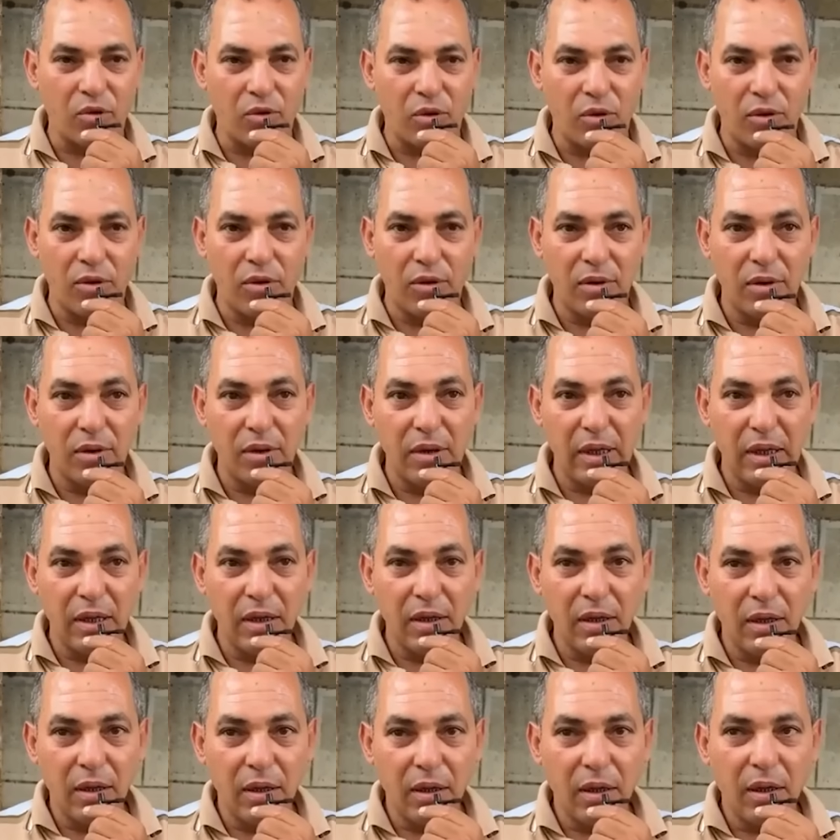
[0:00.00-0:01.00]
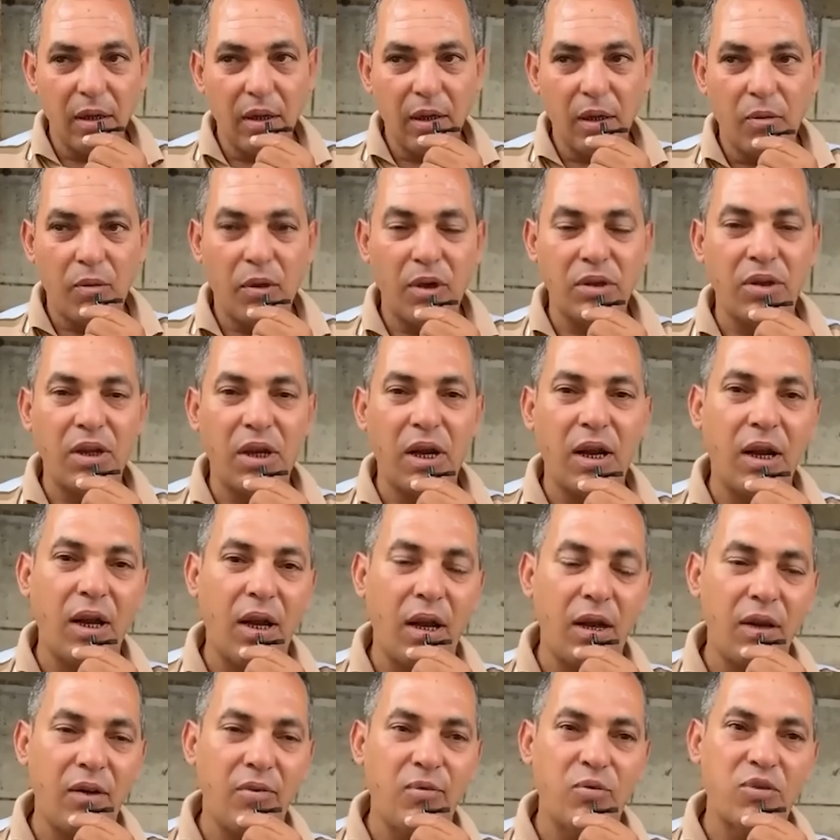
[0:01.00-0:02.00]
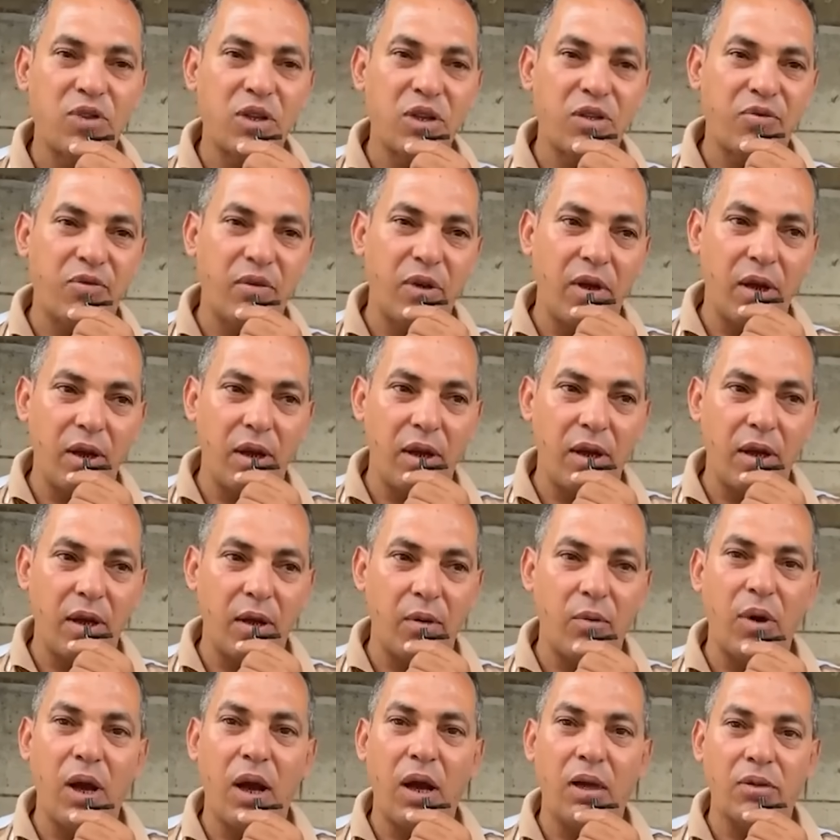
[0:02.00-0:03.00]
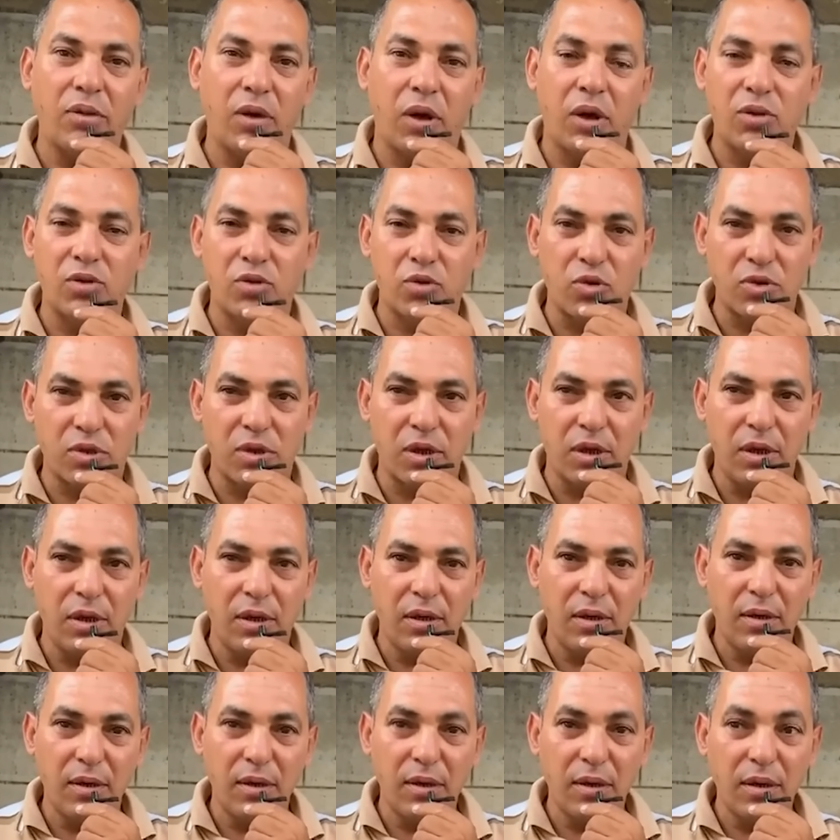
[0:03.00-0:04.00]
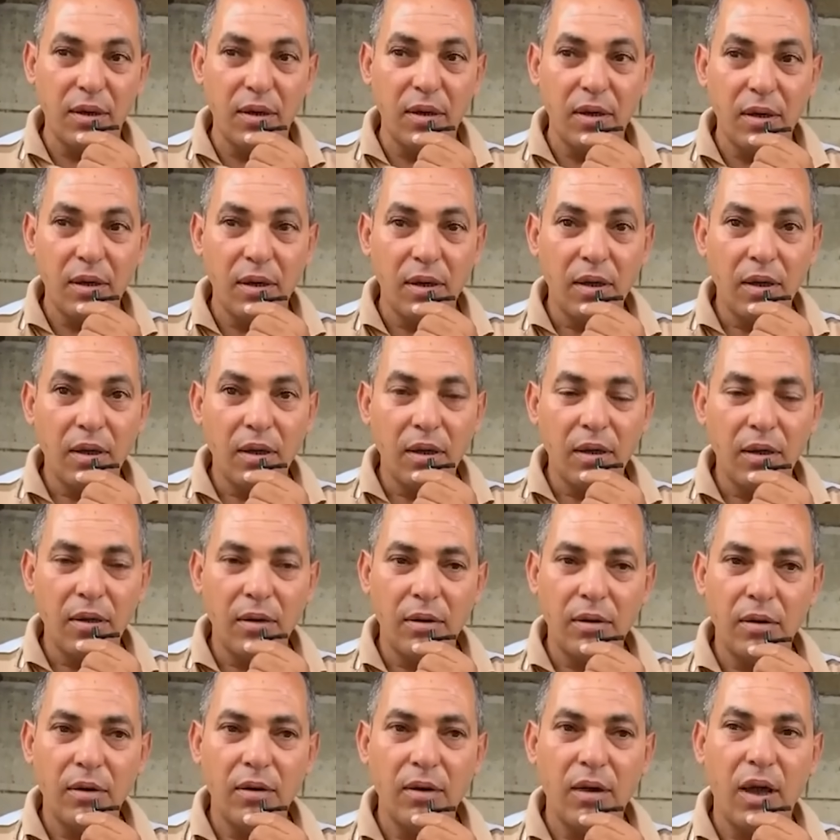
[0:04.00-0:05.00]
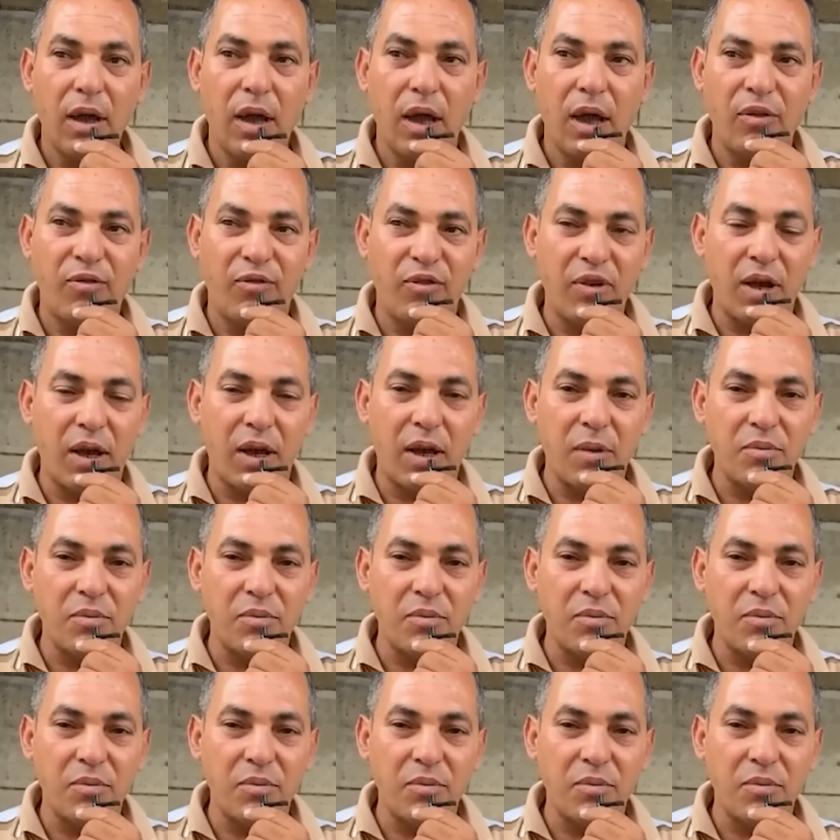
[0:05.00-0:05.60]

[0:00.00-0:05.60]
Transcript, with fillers: ده كله ودينا رعايه في مستشفى الواحد تخصصي قعد فيها